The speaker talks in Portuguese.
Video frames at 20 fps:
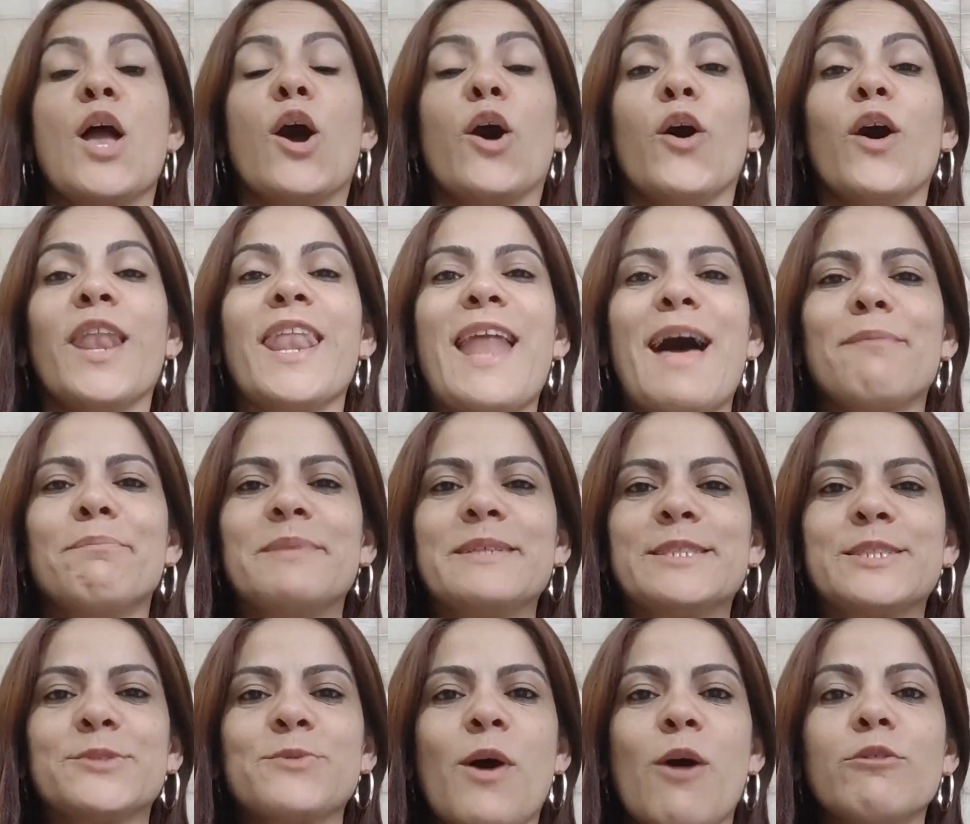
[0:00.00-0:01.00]
Olá
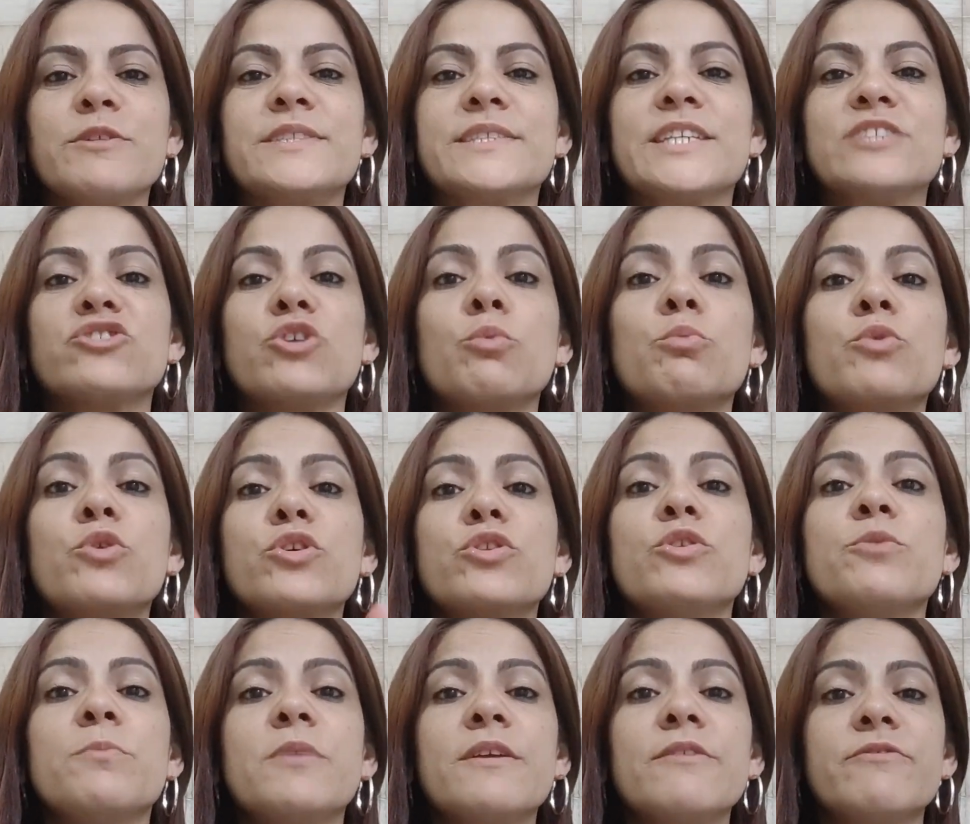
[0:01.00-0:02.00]
pessoal, sejam
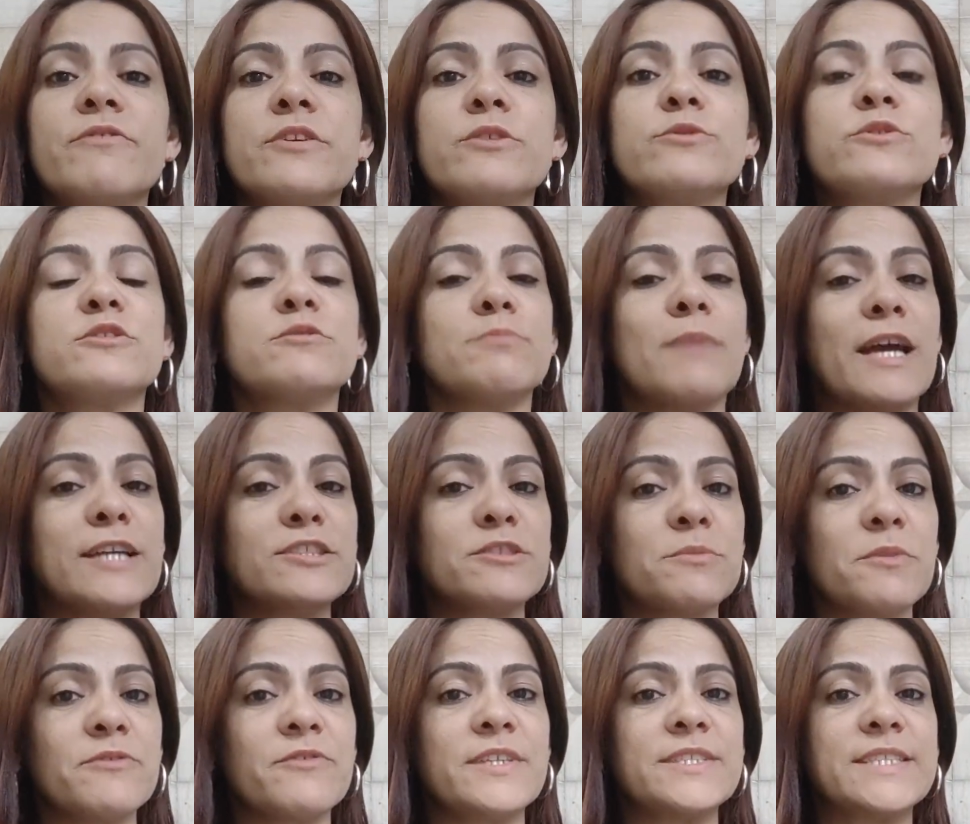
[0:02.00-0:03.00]
muito bem-vindos
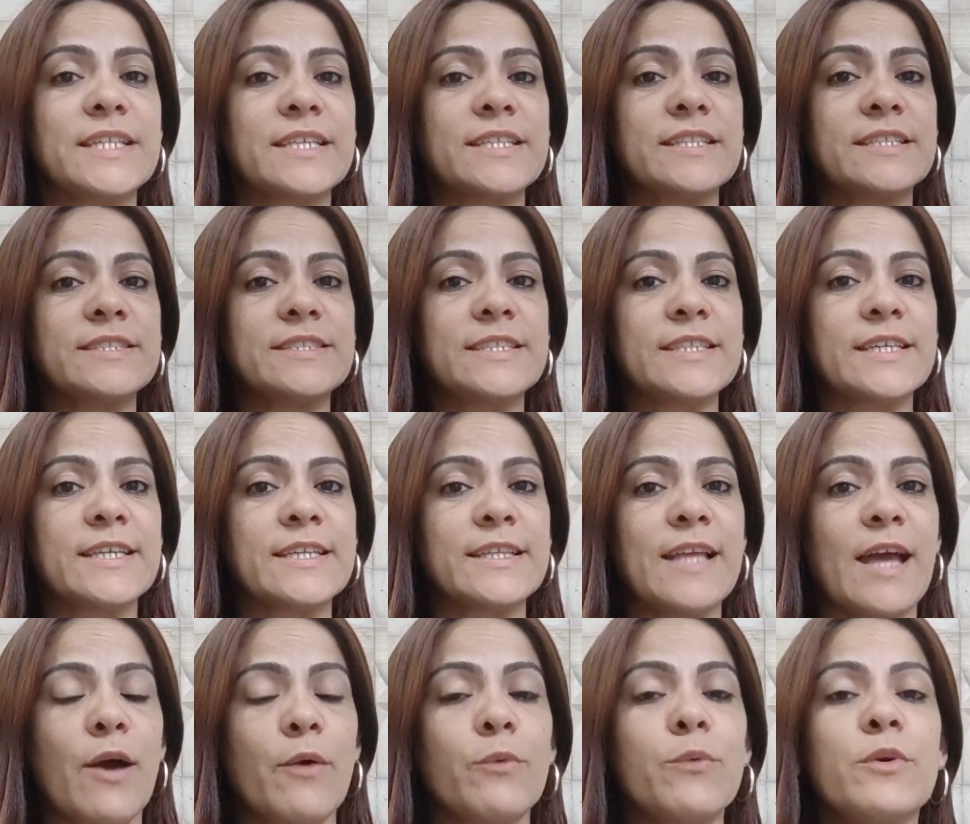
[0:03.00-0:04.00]
mais uma vez aqui nesse
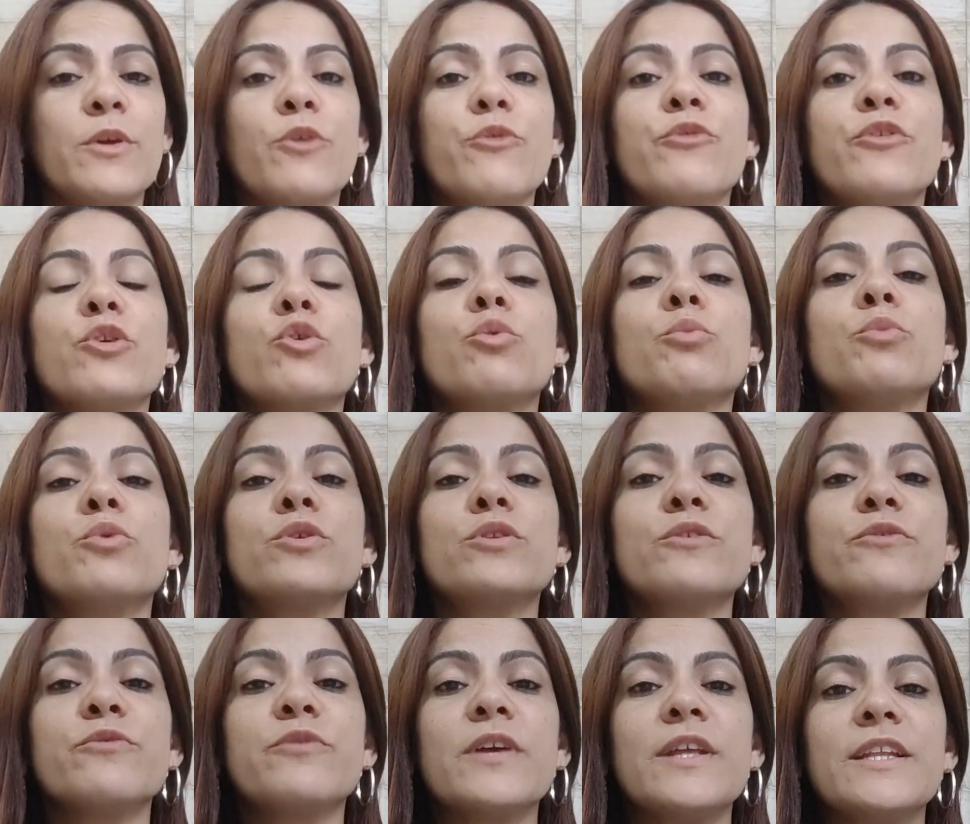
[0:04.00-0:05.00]
canal. Eu fico
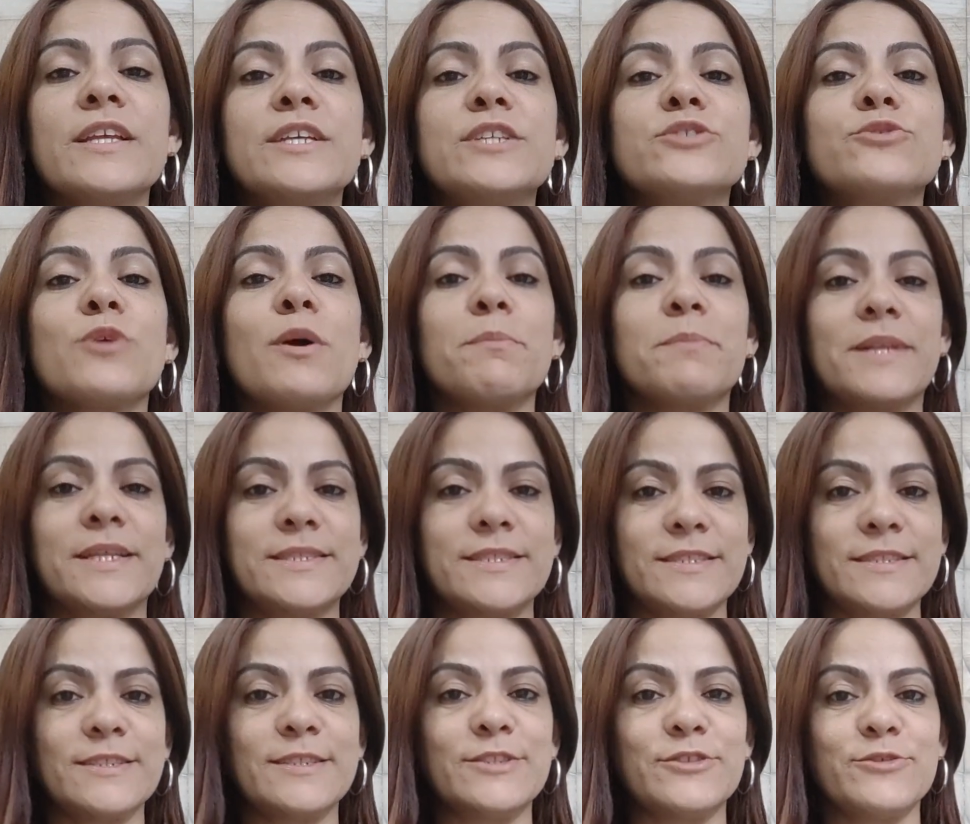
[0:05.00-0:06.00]
muito feliz com a
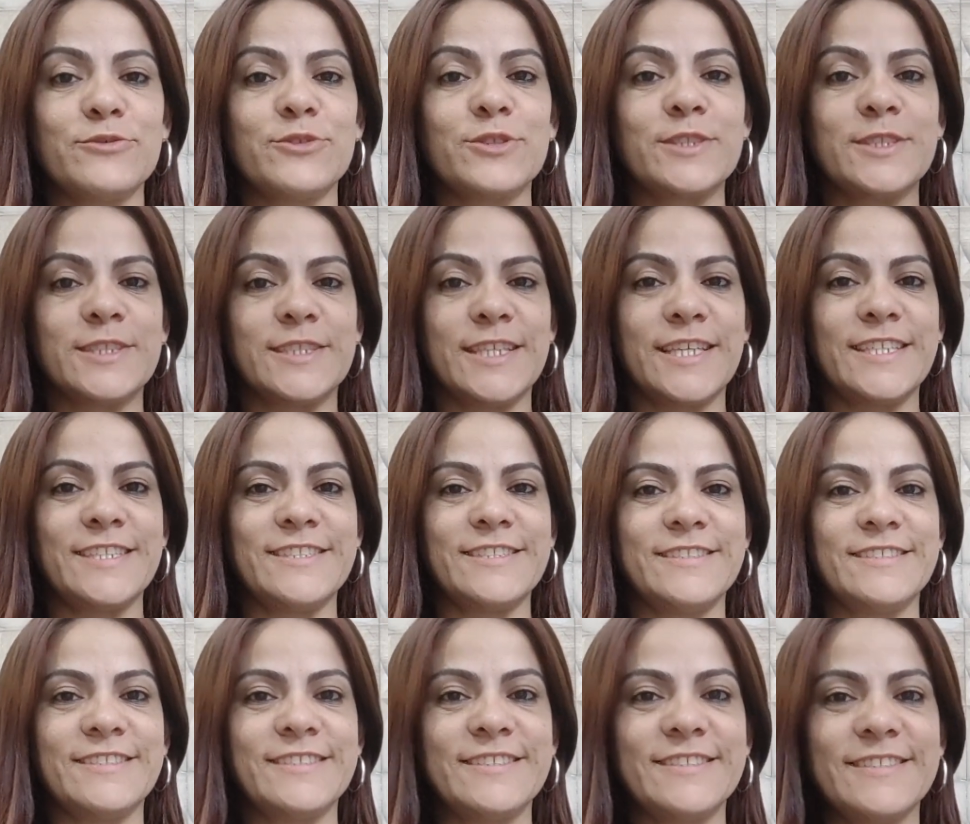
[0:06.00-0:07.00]
presença de
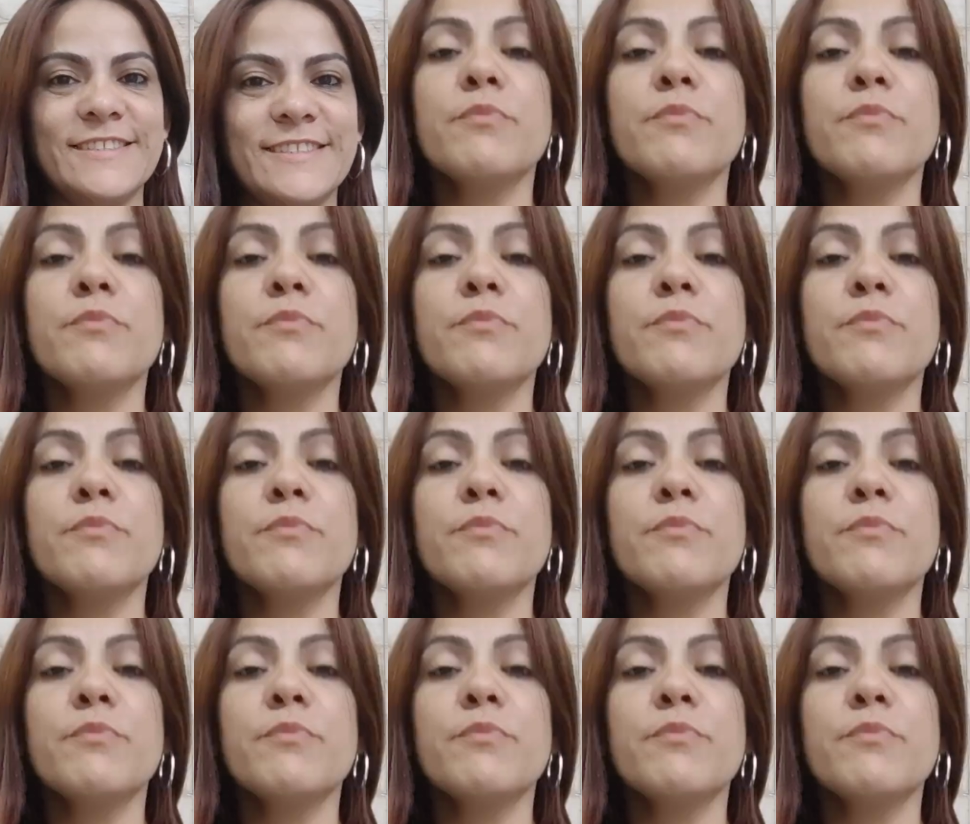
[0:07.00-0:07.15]
vocês.